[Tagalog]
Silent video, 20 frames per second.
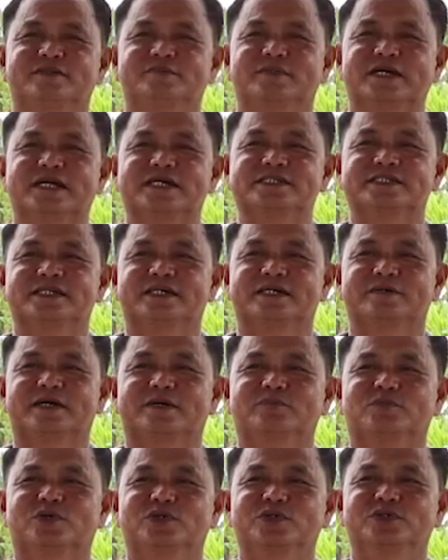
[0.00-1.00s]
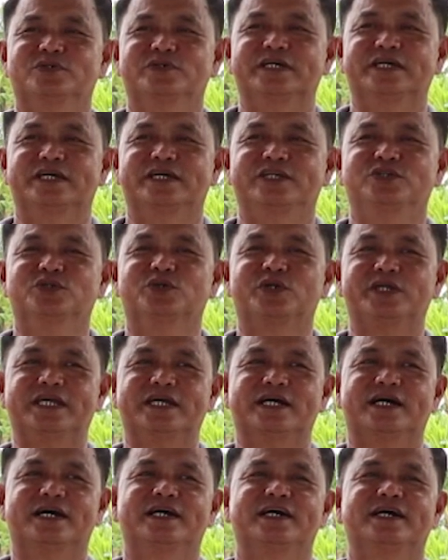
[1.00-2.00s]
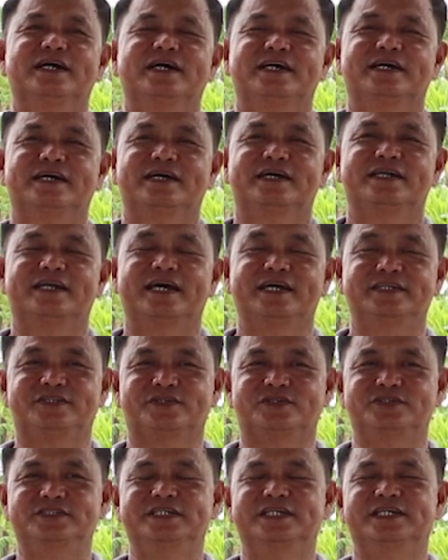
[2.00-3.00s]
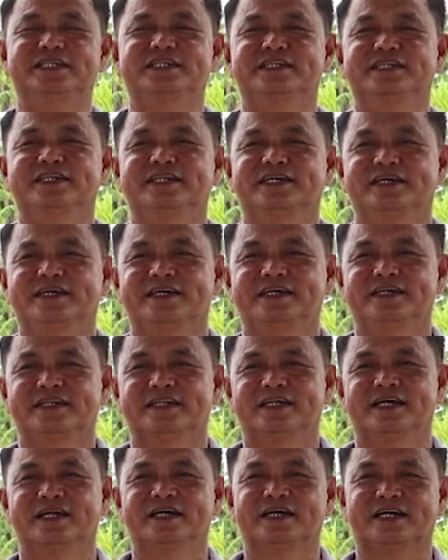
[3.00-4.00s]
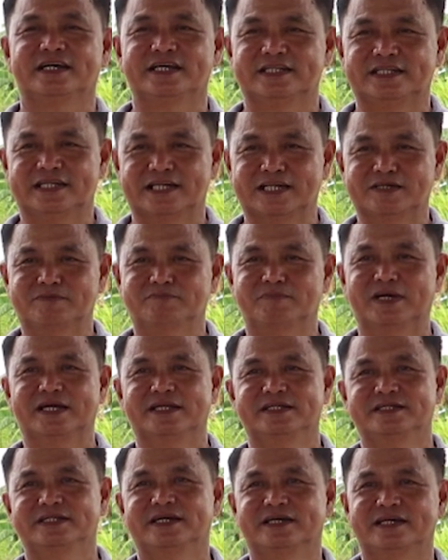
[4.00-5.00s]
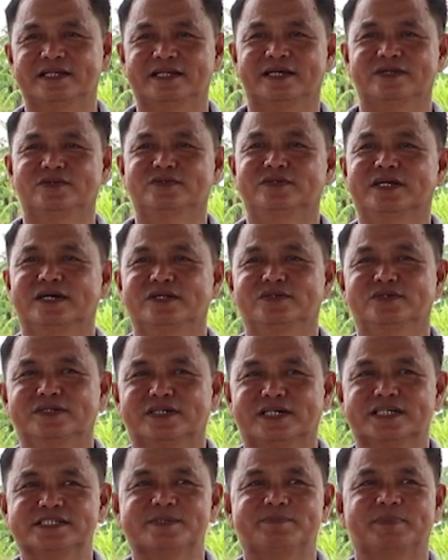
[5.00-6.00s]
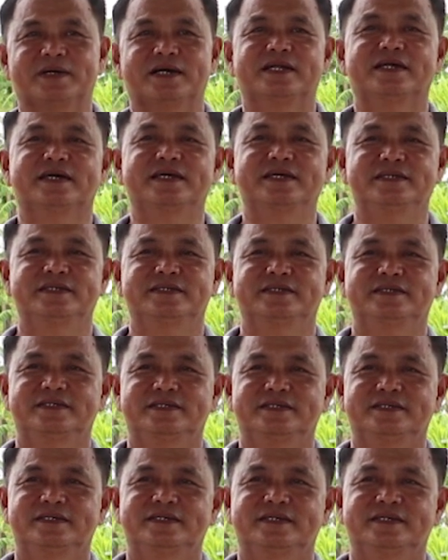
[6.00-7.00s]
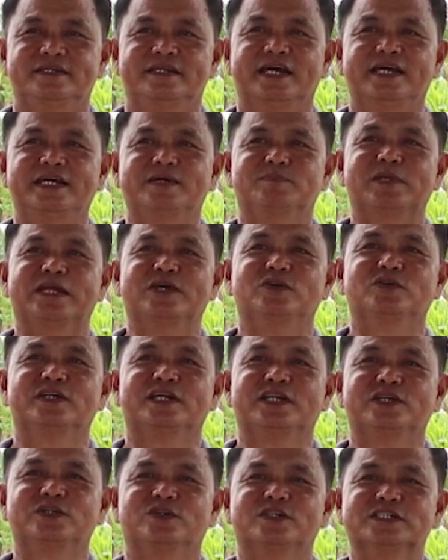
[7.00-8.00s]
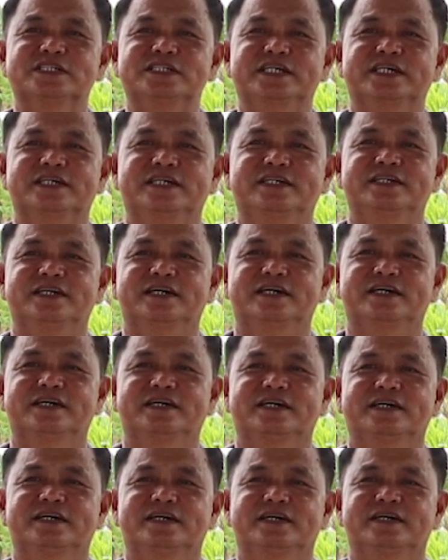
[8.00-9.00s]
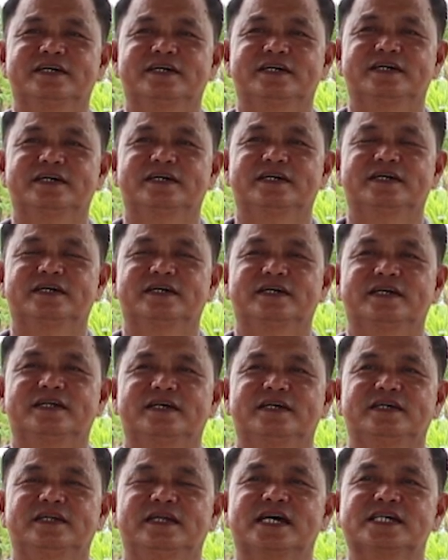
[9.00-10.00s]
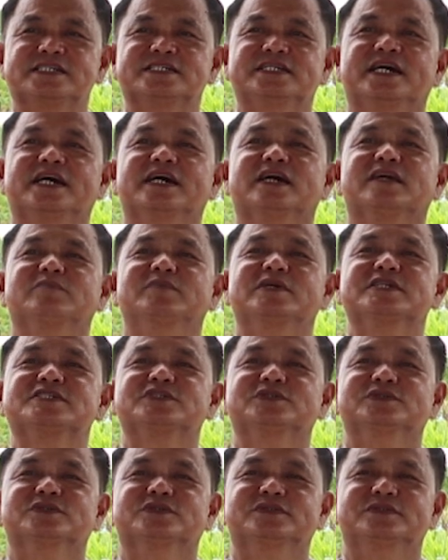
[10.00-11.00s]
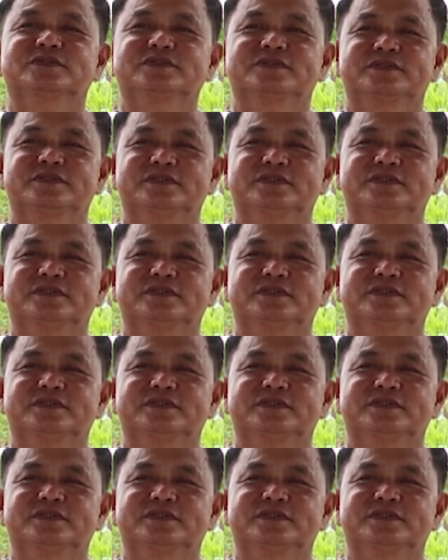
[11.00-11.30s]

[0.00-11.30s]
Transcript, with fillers: Kumbaga sa abono, eh, urea, nitrogen, talaga, kaya talagang maganda, lalo-lalo na nga sa palay. Nai-apply ko na rin ako kasi yan, uh, last na harvest ko